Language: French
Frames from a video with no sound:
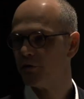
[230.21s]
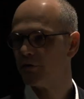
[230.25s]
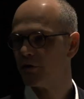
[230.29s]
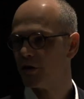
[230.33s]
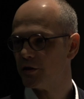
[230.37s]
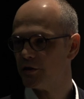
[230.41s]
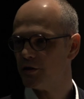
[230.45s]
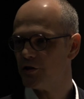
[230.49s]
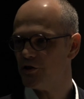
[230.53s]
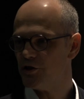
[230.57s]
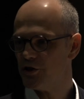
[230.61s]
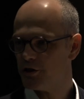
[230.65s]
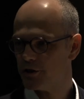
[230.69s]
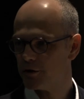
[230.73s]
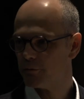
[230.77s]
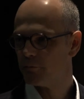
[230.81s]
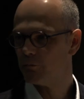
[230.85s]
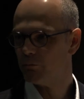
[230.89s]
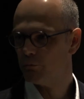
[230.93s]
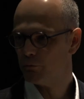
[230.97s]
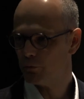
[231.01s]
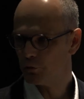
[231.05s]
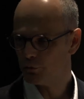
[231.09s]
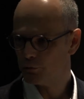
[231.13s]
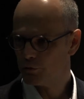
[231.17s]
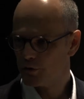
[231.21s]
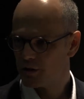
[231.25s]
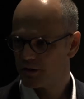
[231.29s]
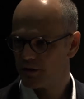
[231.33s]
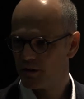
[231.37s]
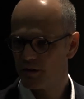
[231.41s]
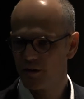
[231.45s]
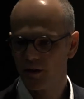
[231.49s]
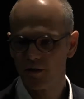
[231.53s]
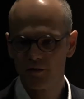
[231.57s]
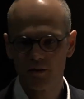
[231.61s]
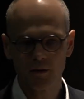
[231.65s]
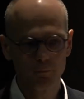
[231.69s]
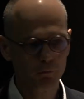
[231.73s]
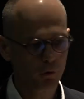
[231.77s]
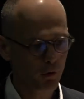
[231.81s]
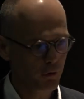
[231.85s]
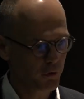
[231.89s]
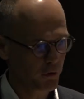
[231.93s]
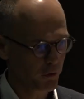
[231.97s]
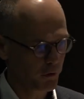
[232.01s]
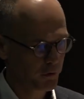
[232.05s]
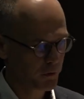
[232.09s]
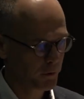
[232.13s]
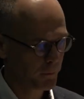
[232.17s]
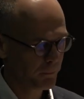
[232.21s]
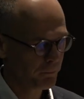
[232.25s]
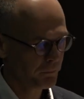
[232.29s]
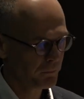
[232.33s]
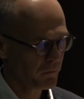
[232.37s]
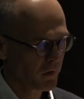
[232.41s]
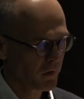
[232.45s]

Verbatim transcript: stratégique, pour nous qui était très importante.